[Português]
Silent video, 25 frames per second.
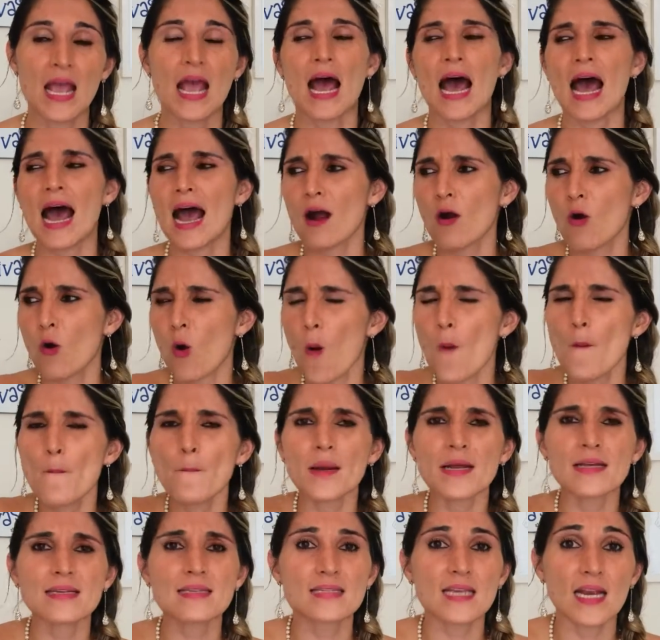Ah,
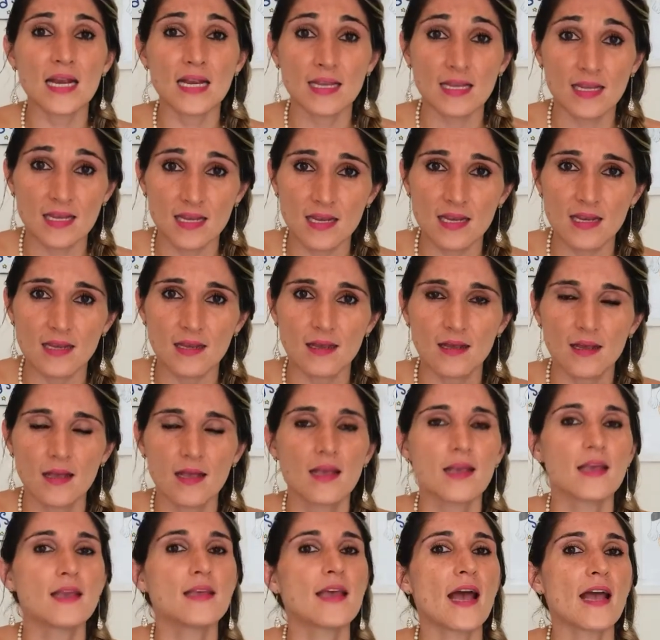compra esse aqui.
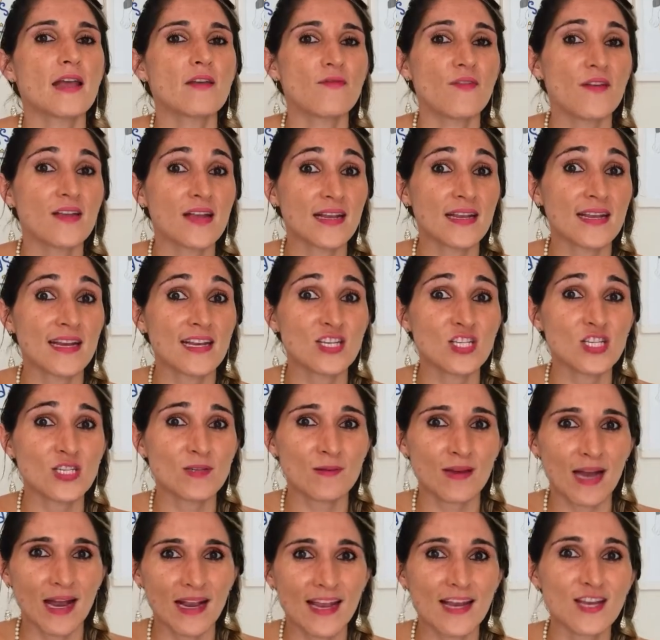E aí vem aqueles,
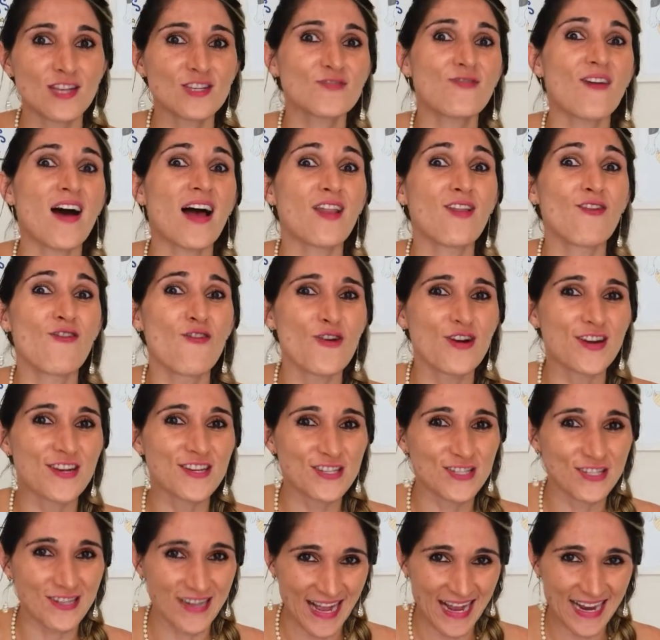aqueles
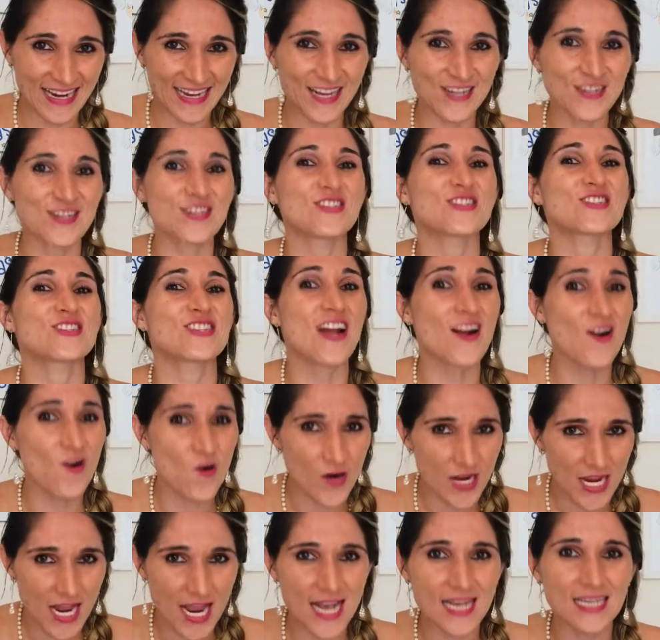valores, né, que a gente já
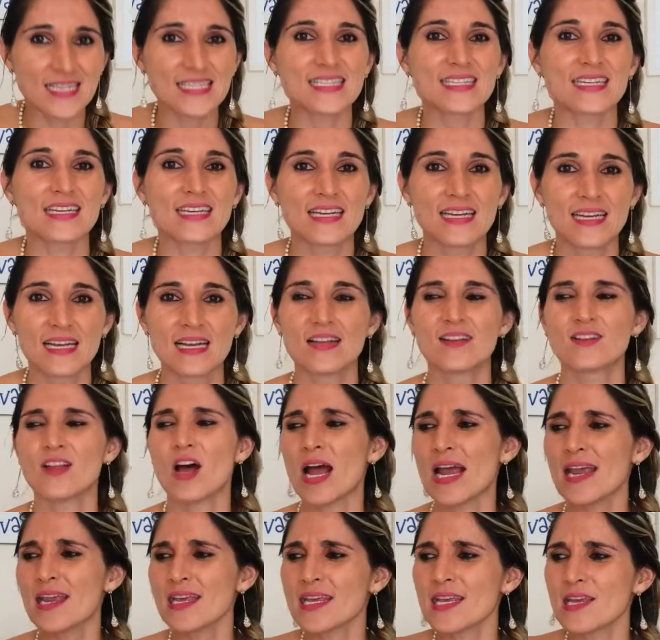conhece.
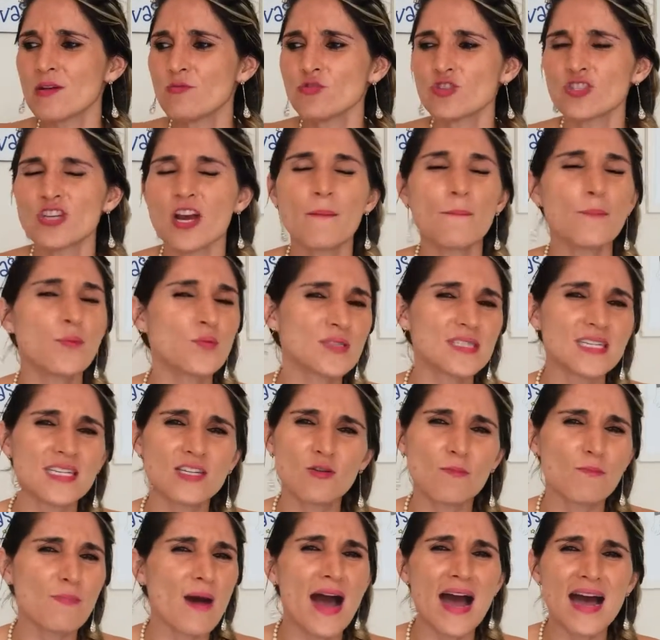Aí que um
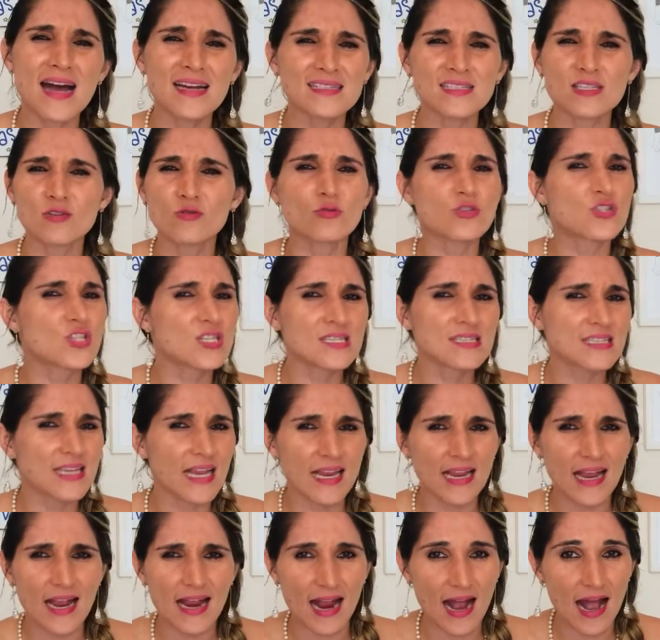shampoozinho básico de
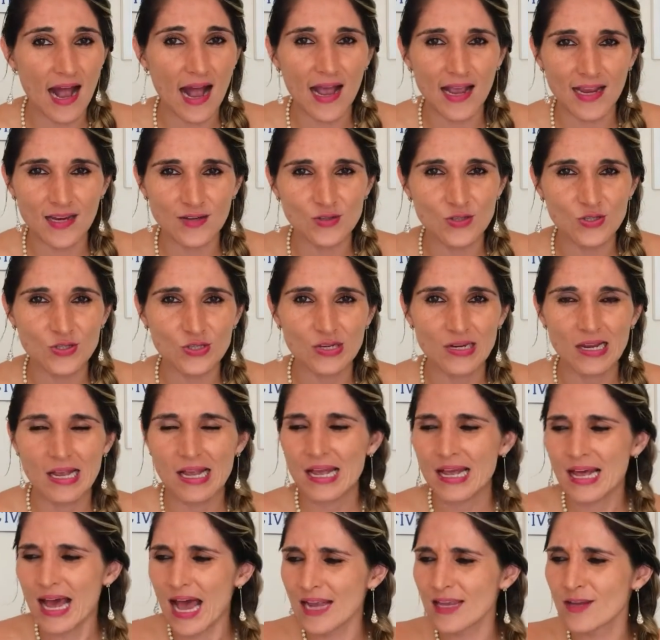100 reais,
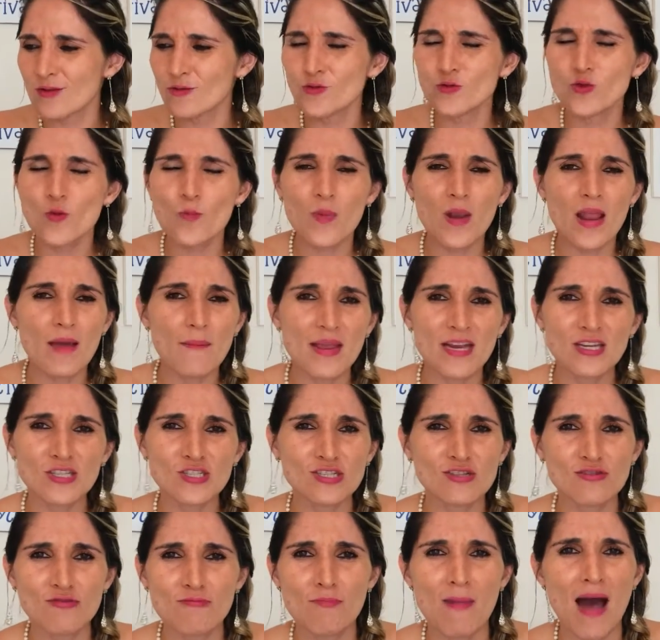aqui um
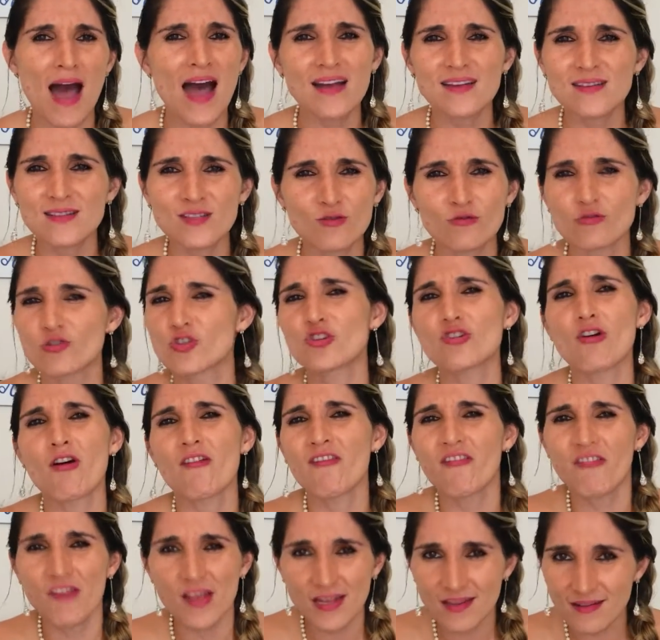suplementinho básico de
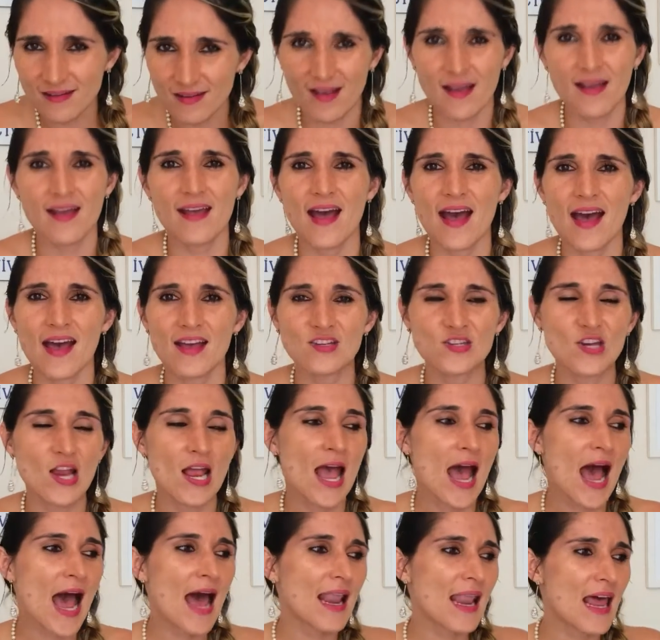90 reais.
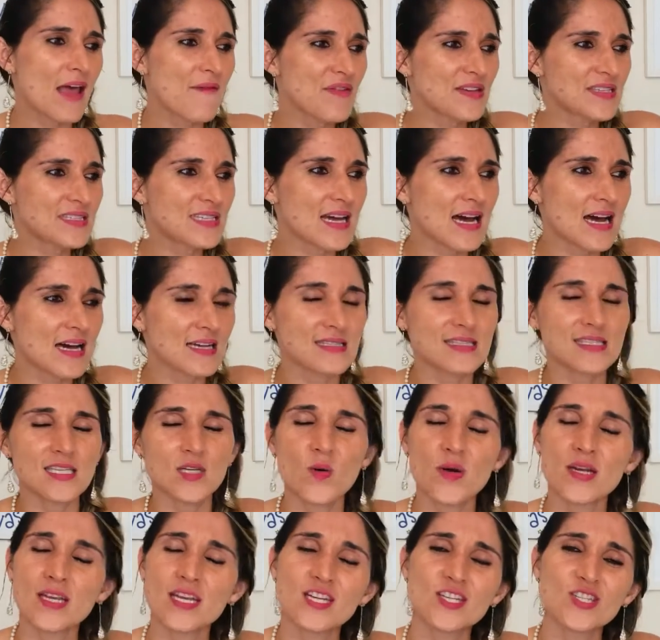Ah, leva essa ração
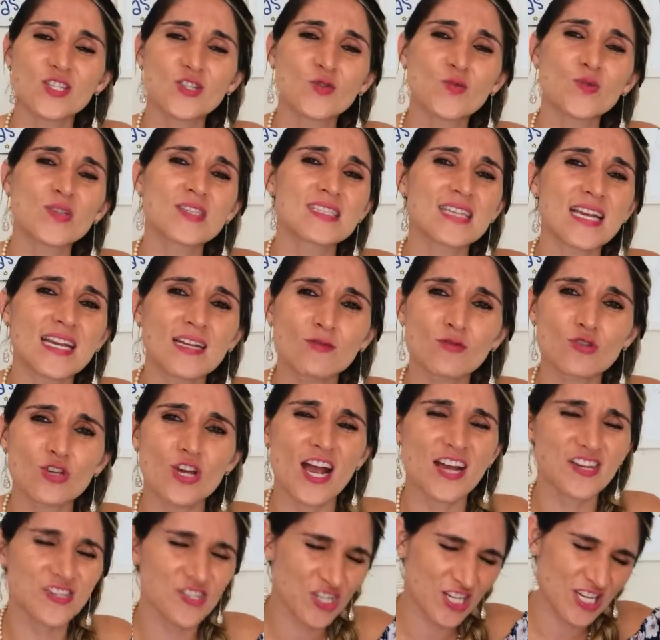aqui de 200
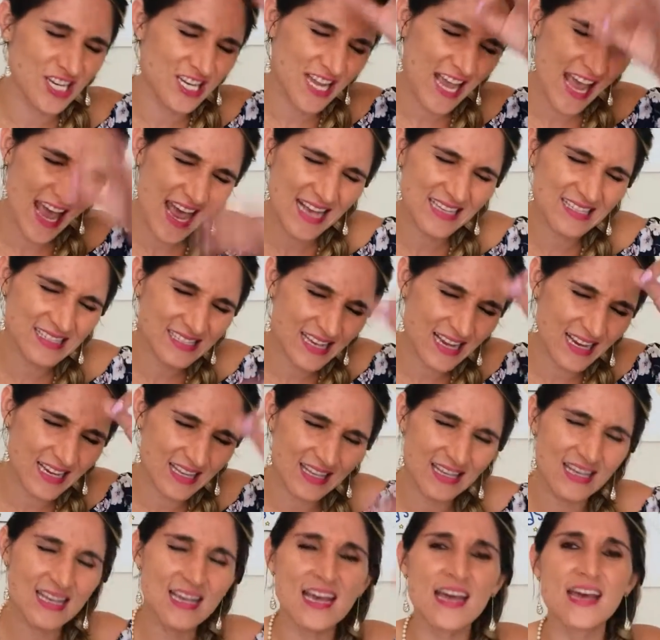reais que essa
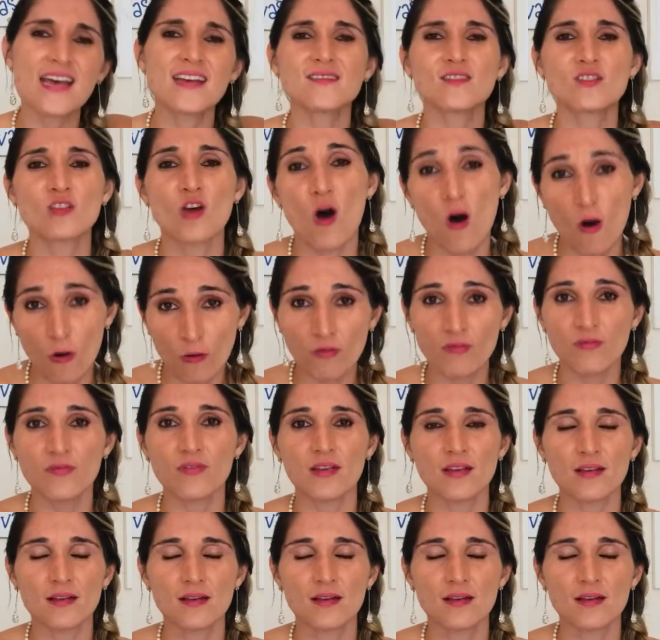aqui resolve.